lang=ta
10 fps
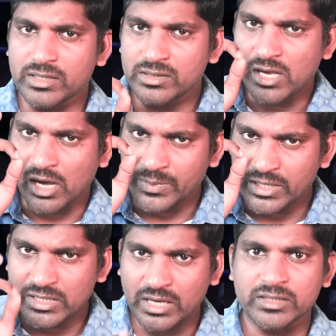இந்தியா
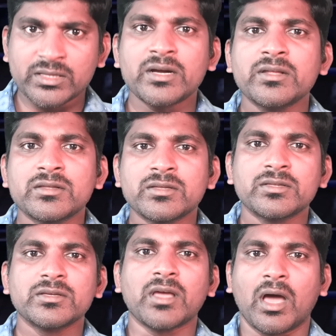அமைதியாகத்தான்
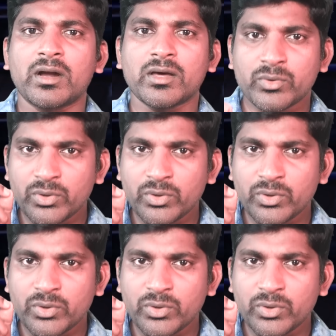இருந்தது ஆனால்